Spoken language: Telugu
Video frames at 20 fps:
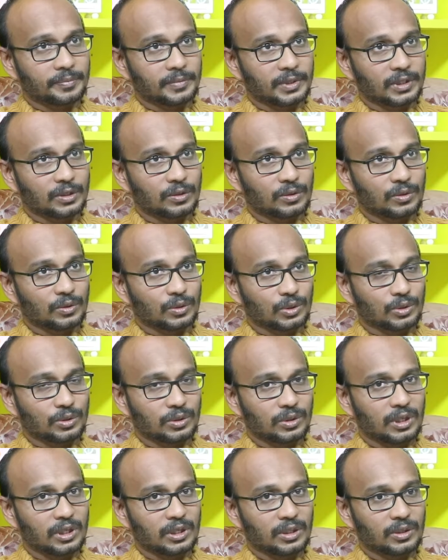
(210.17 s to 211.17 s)
మీకు
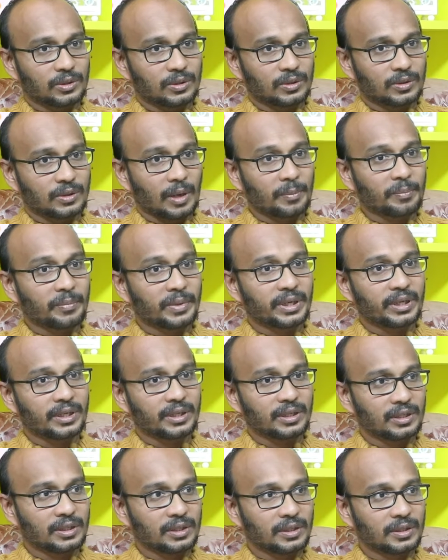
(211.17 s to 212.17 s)
గుర్తుందో లేదో అమ్మాయి
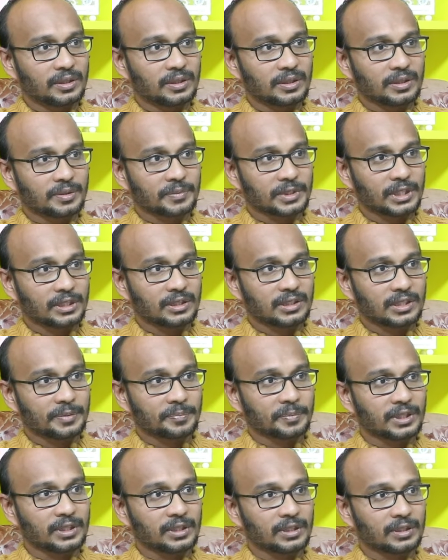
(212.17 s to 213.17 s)

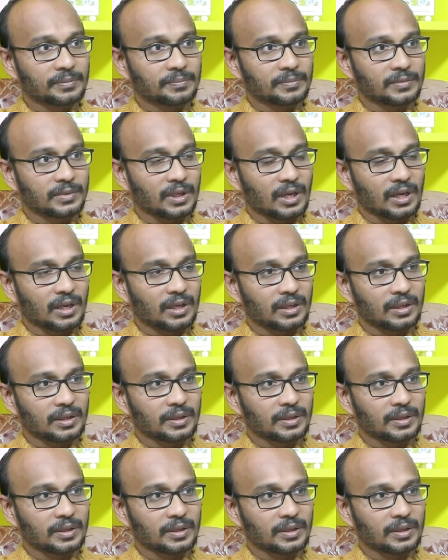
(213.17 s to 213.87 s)
చెప్తుంది నా